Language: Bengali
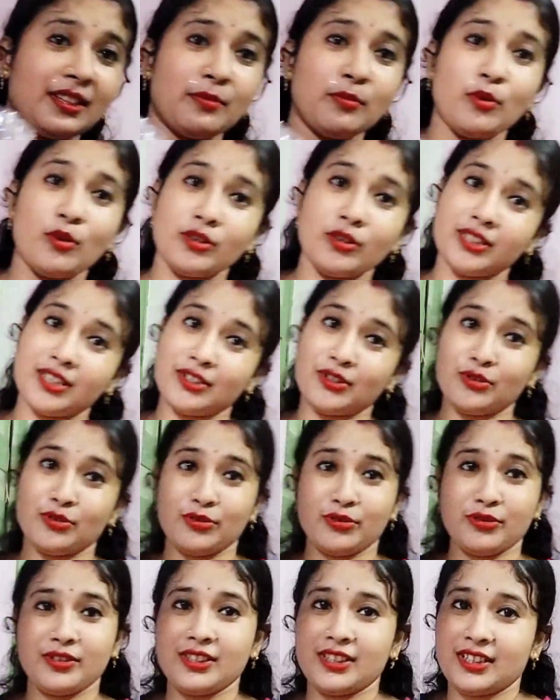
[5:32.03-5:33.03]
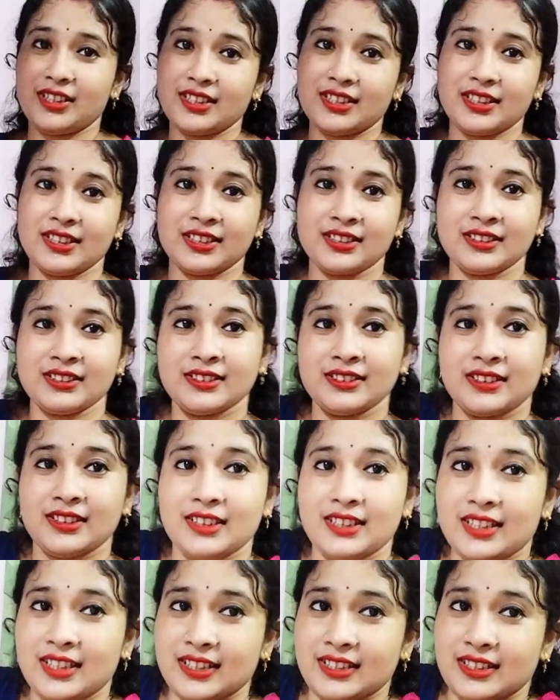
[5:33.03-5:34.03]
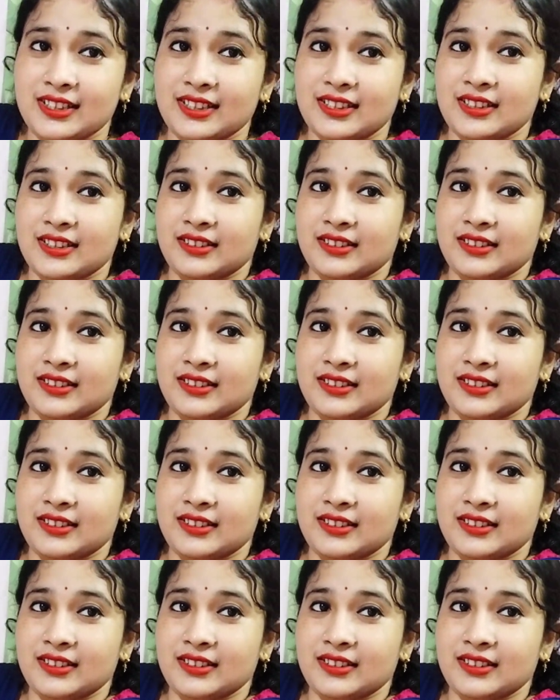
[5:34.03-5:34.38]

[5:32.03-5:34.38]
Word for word: বর্দার জন্য নিয়েছে এই গেঞ্জিটা